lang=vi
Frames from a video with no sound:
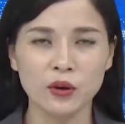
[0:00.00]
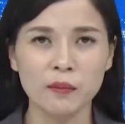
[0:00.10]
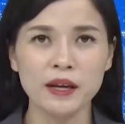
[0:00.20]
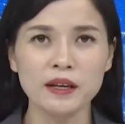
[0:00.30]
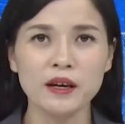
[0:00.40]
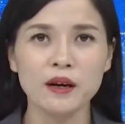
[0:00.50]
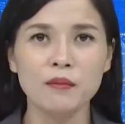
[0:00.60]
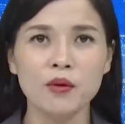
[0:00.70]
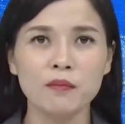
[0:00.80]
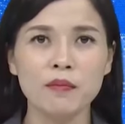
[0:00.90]
cho biết
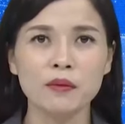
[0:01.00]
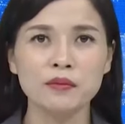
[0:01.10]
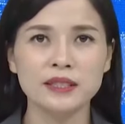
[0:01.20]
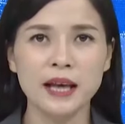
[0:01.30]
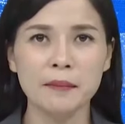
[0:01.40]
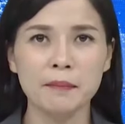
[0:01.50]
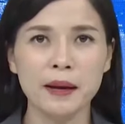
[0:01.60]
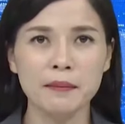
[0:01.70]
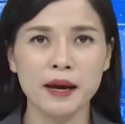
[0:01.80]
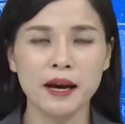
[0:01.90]
một bông gian
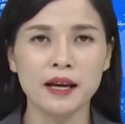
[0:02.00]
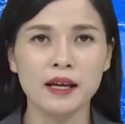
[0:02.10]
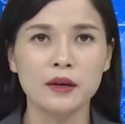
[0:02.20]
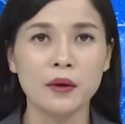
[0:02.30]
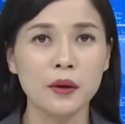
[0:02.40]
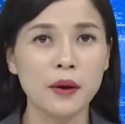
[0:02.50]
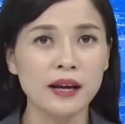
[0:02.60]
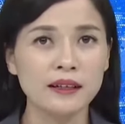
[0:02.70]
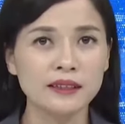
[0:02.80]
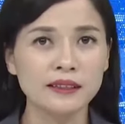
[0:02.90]
Padma, loài
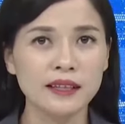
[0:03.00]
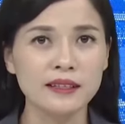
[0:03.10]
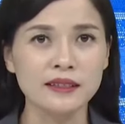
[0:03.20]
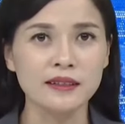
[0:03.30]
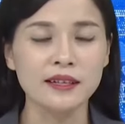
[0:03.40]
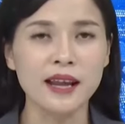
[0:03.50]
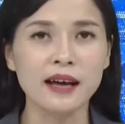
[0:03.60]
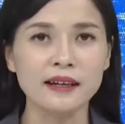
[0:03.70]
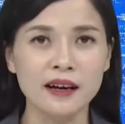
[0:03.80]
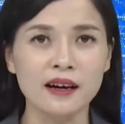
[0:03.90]
hoa lớn nhất thế giới
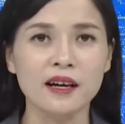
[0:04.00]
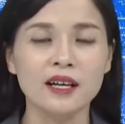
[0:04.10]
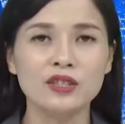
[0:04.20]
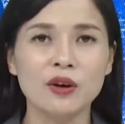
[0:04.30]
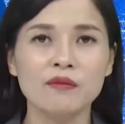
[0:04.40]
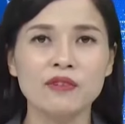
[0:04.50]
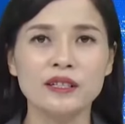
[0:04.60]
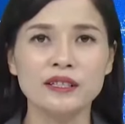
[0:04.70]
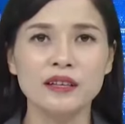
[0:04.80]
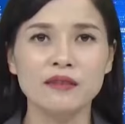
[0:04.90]
đã nở trong
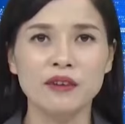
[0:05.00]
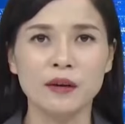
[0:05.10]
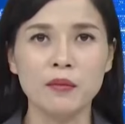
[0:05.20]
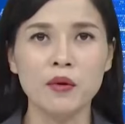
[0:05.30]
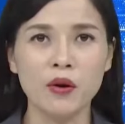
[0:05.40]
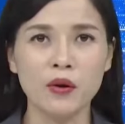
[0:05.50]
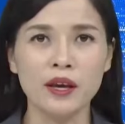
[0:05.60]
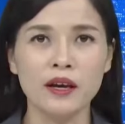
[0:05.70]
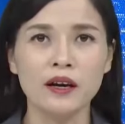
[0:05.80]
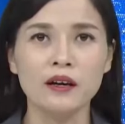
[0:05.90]
vườn sinh vật
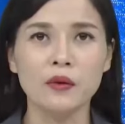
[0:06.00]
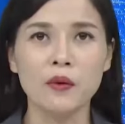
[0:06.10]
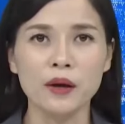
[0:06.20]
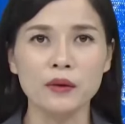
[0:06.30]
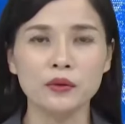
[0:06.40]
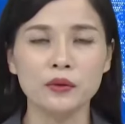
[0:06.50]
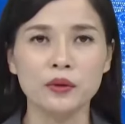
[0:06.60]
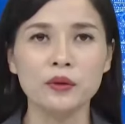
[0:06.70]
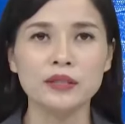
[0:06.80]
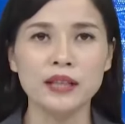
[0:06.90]
Bogoi ở ngoại ô thủ đô